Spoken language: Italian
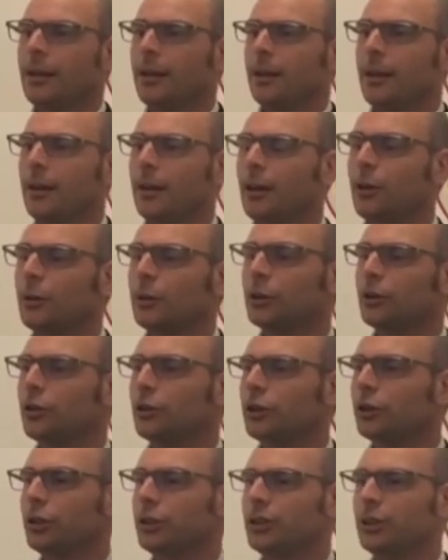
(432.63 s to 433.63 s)
Allora, quando
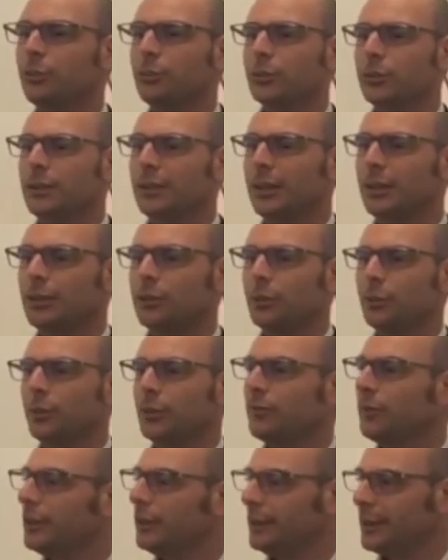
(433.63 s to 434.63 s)
Crescetto ha portato
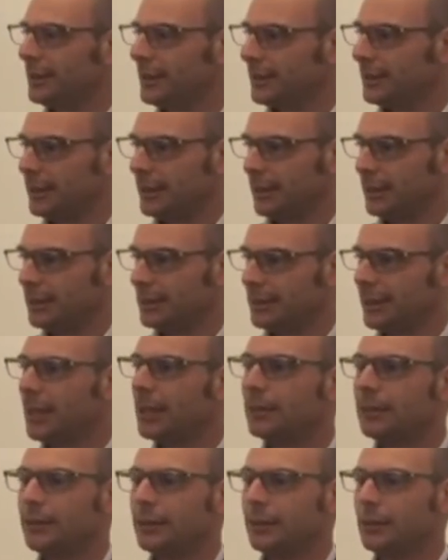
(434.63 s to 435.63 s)
provvedimenti
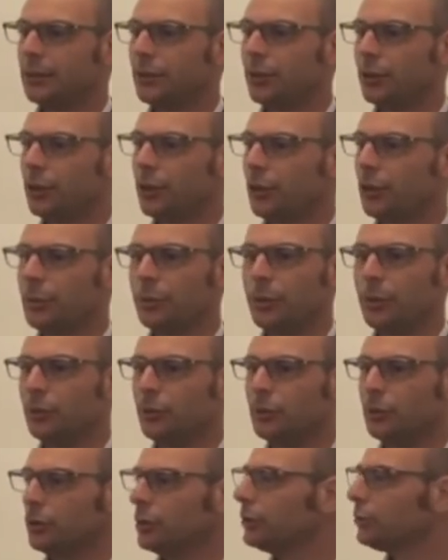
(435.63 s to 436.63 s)
interessanti, noi non abbiamo
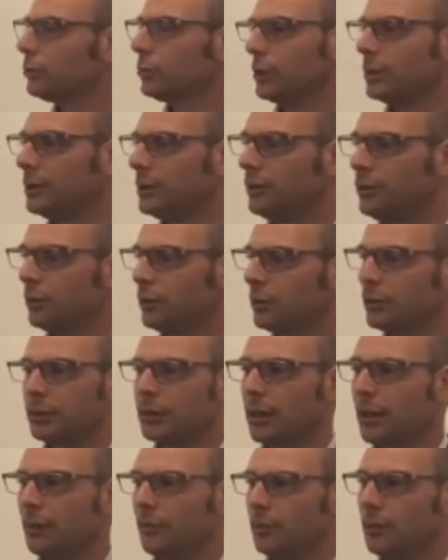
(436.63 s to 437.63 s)
avuto nessuna
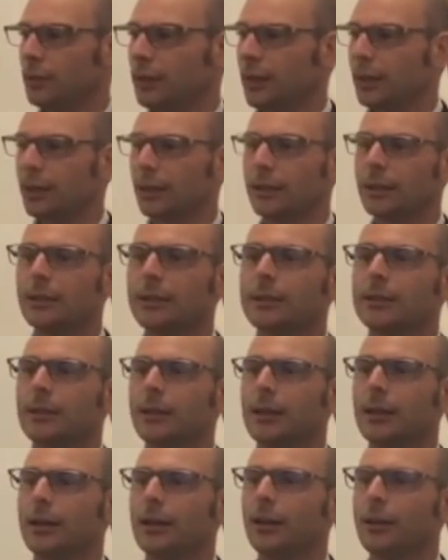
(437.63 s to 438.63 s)
difficoltà a votarli.
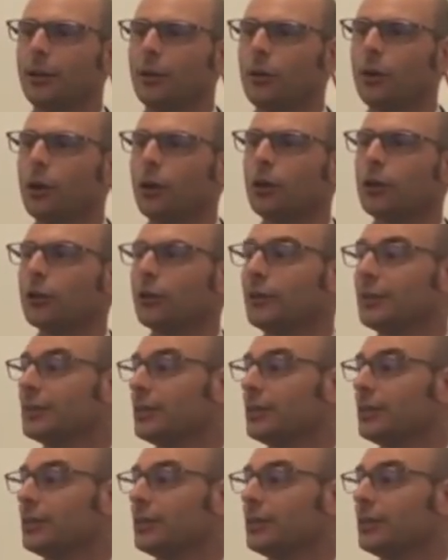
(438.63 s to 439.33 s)
Eh, qualora dovesse